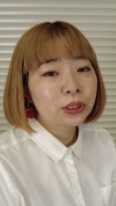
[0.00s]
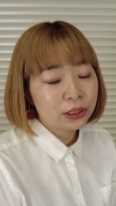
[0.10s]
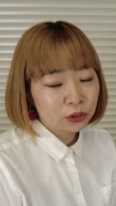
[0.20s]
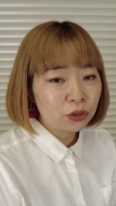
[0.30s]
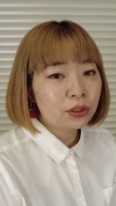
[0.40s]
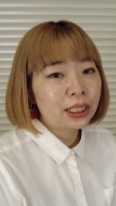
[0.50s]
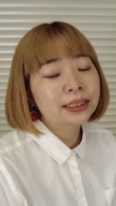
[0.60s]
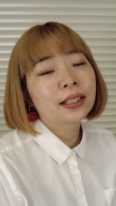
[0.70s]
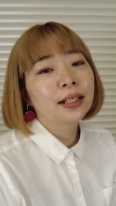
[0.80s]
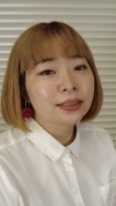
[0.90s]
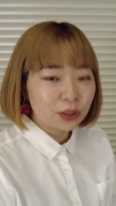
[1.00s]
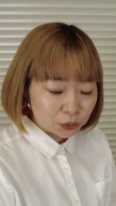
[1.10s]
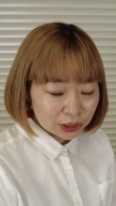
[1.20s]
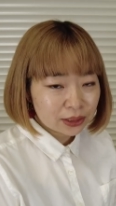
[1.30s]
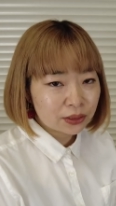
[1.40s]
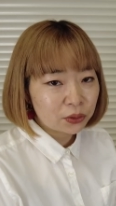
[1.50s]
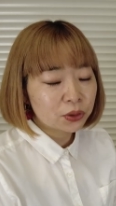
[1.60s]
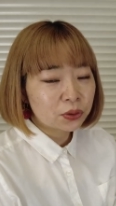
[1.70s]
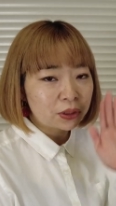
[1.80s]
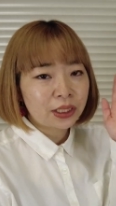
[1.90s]
役の笠原茶子です。よろ
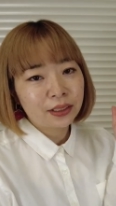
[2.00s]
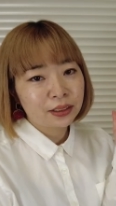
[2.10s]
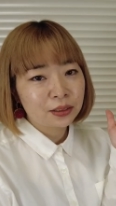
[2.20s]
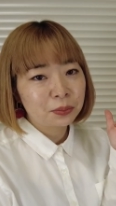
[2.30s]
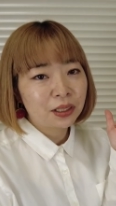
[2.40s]
しくお願いいたし